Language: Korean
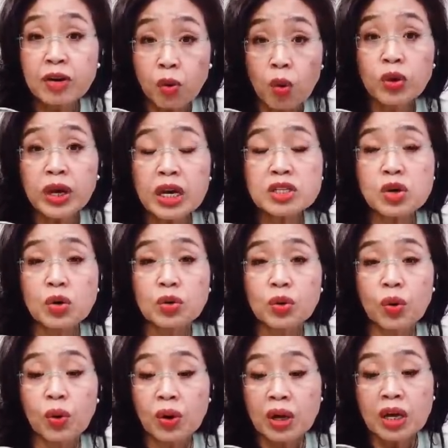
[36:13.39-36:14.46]

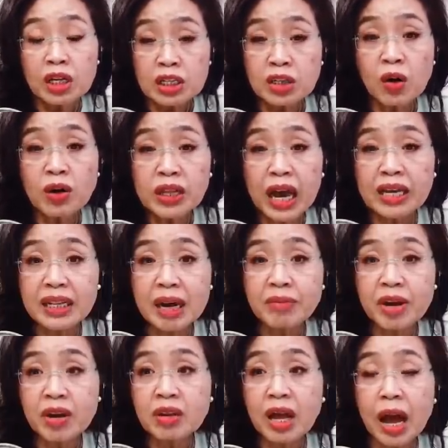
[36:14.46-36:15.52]
공개적으로 그것 안
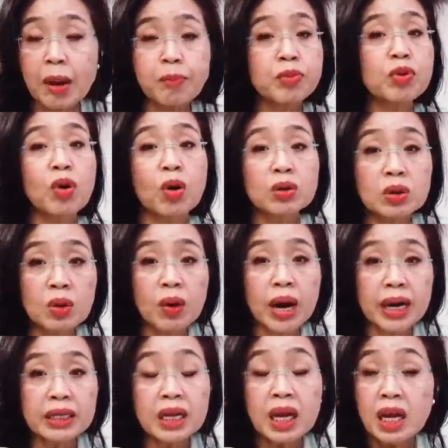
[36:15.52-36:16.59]
하면 앞으로
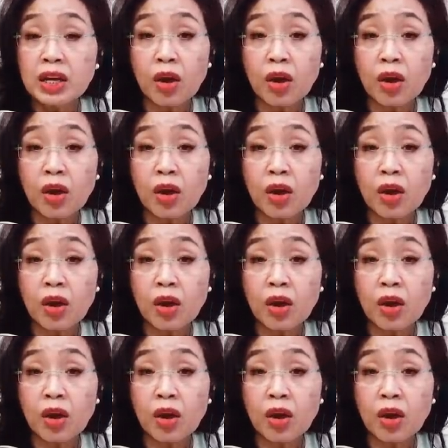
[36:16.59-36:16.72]
어떠한